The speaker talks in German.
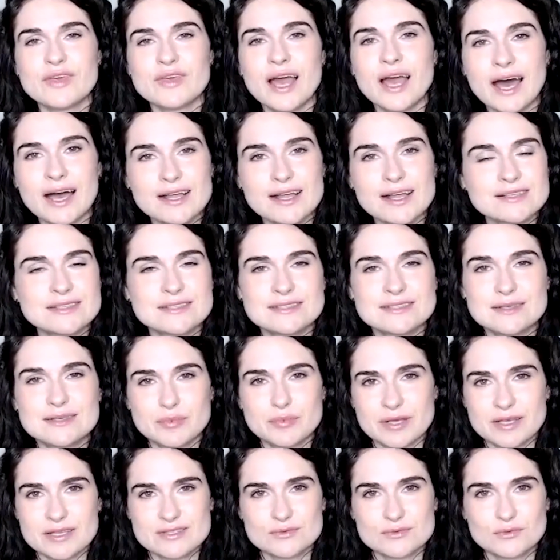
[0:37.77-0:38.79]

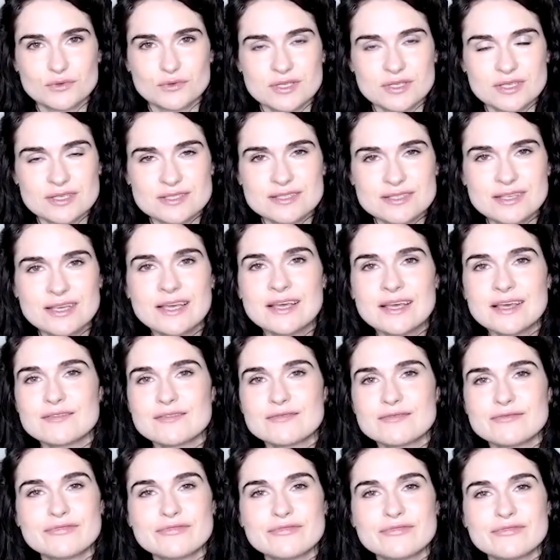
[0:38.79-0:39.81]
damit in Zukunft
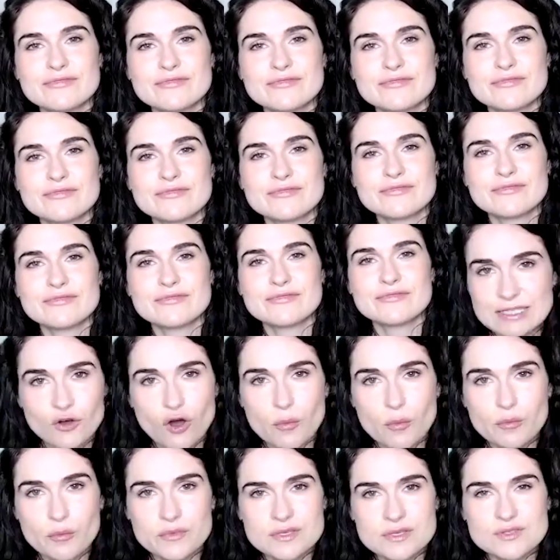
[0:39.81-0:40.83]
dieses Prinzip auch
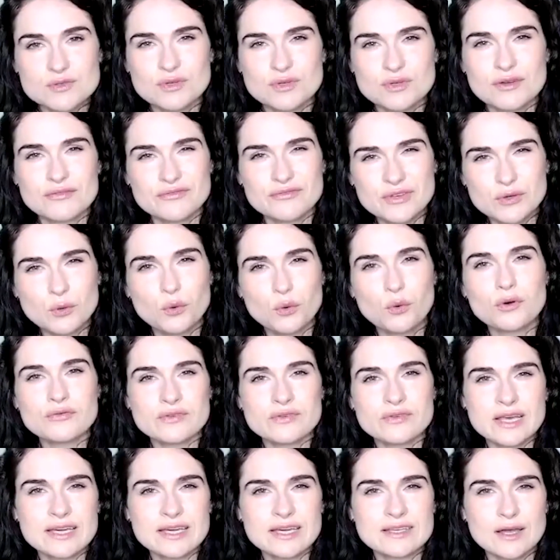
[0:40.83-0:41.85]
die
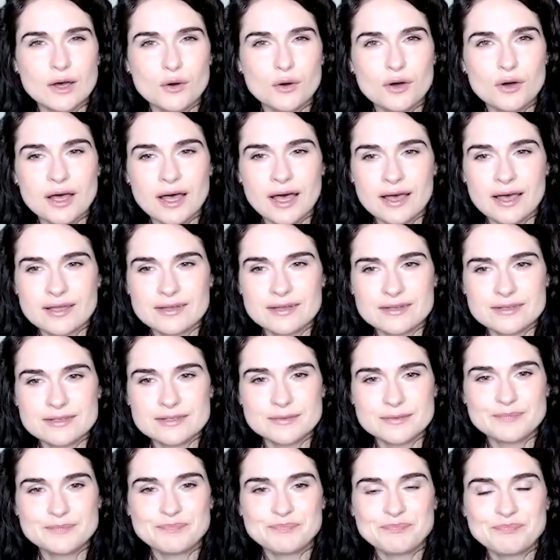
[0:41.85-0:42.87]
Folgegenerationen erreichen
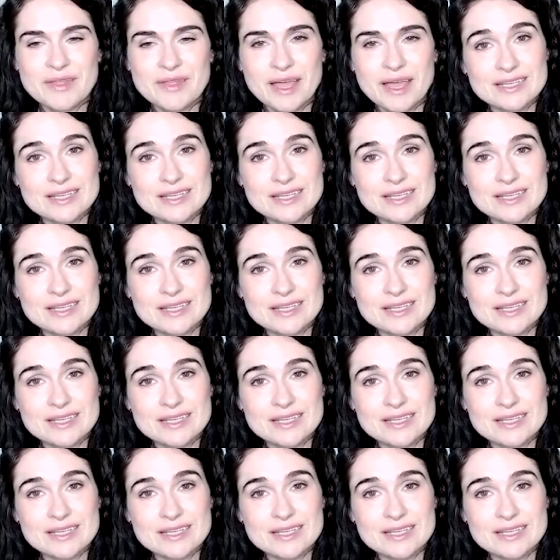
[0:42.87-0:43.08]
kann.